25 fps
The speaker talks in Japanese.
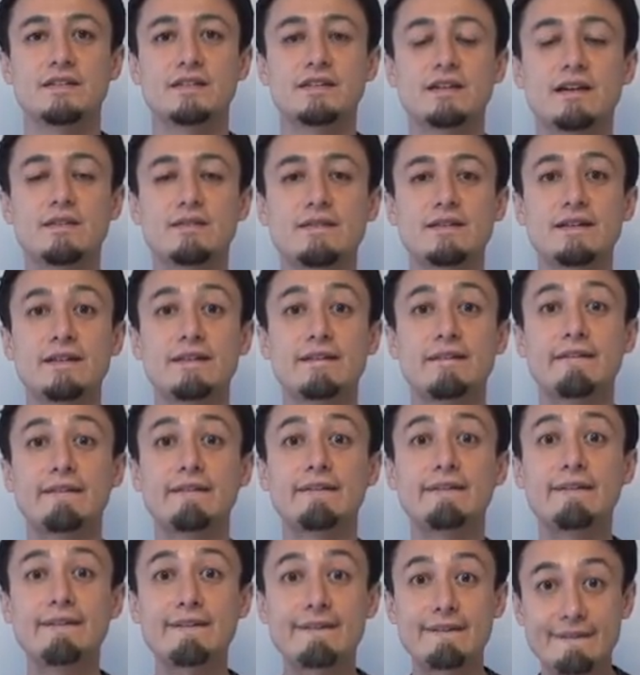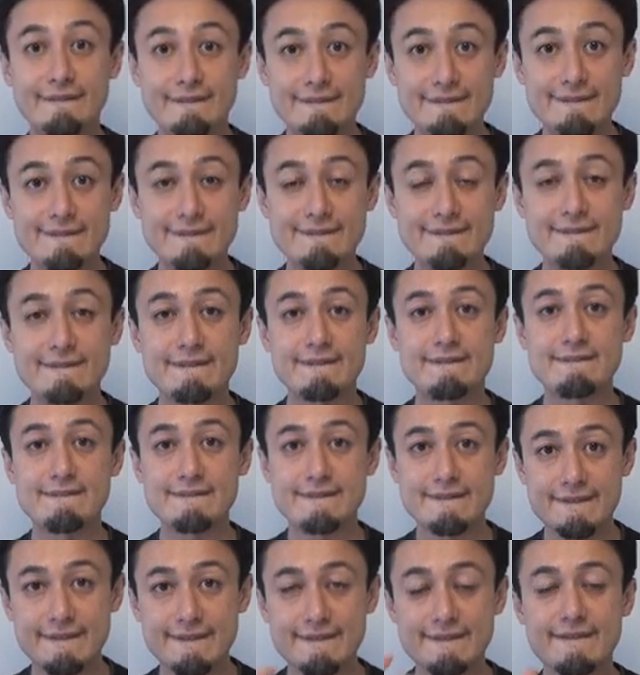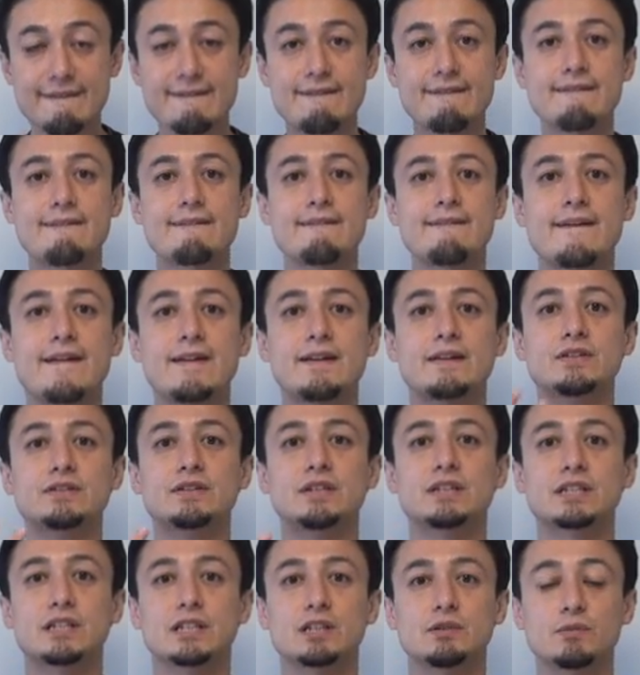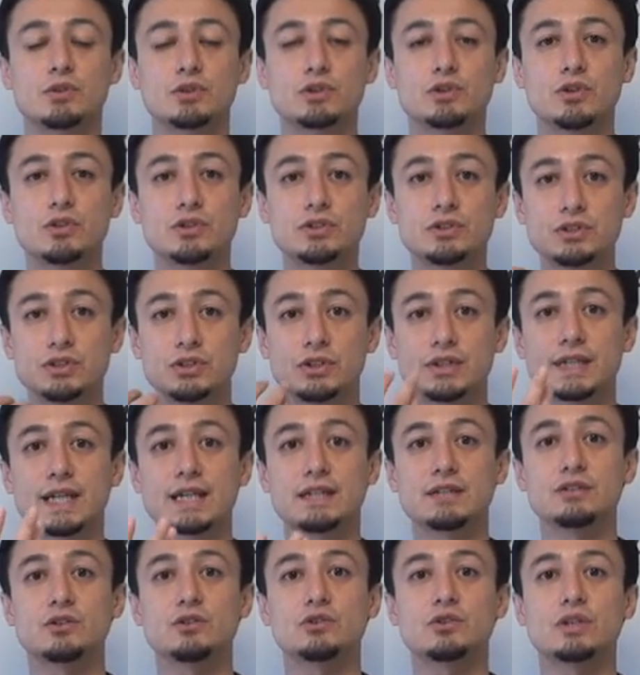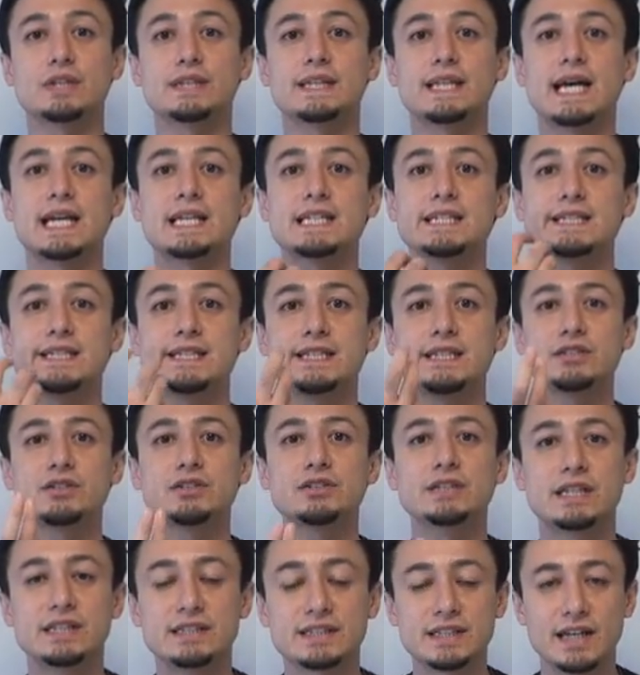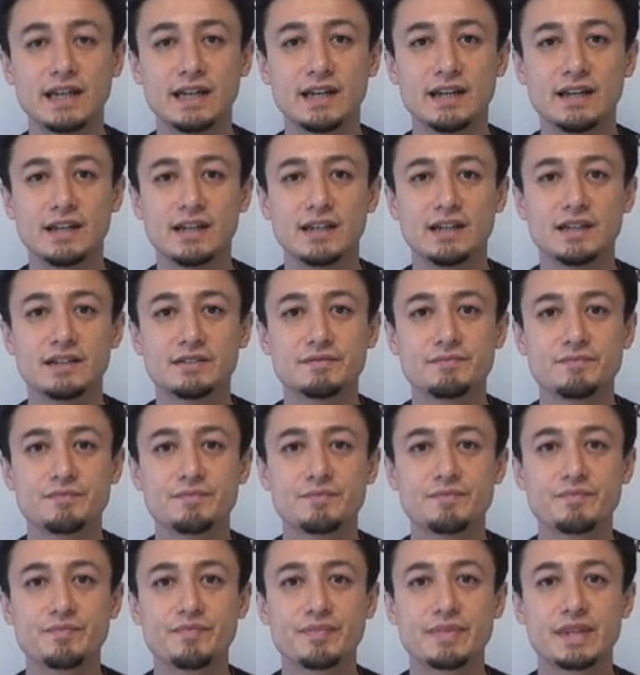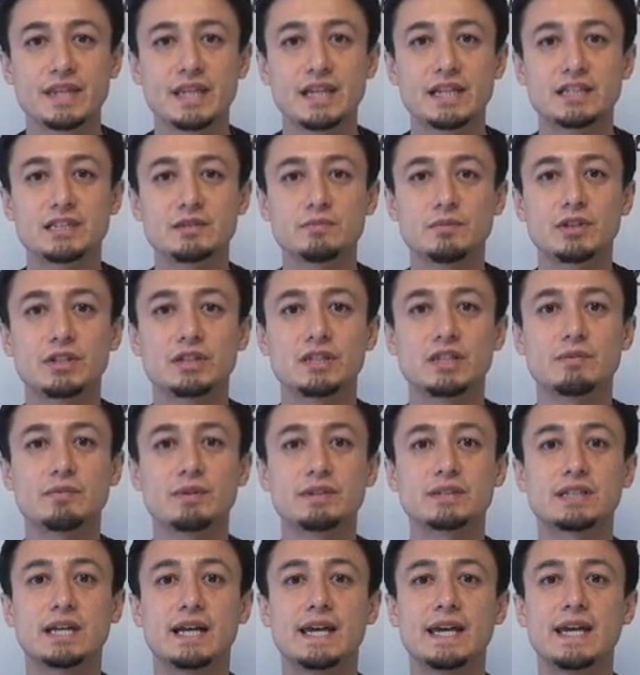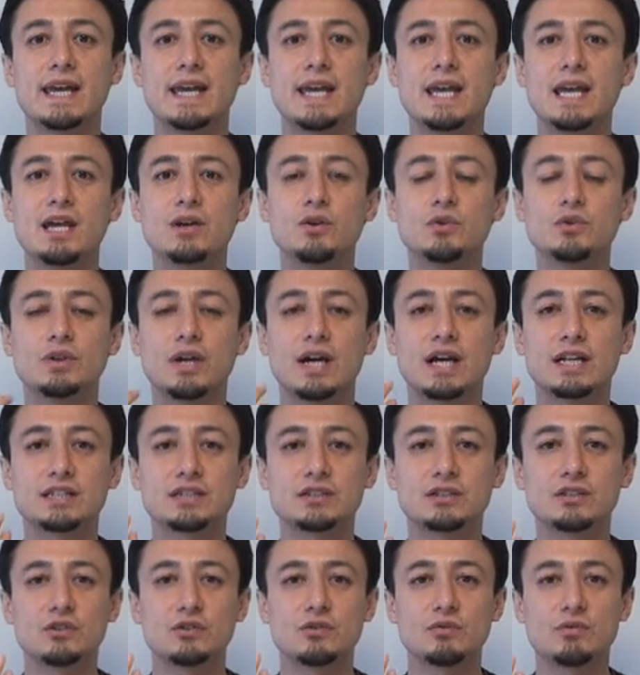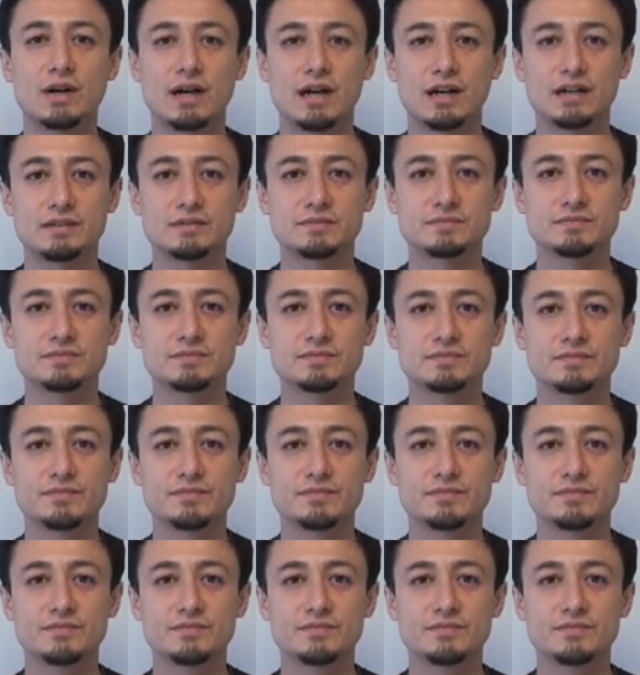でたまにすごく怖く思いっきりれる人がいるんですけどもそうすると逆に音が出しにくいですねいつも言ってますが英語の発音は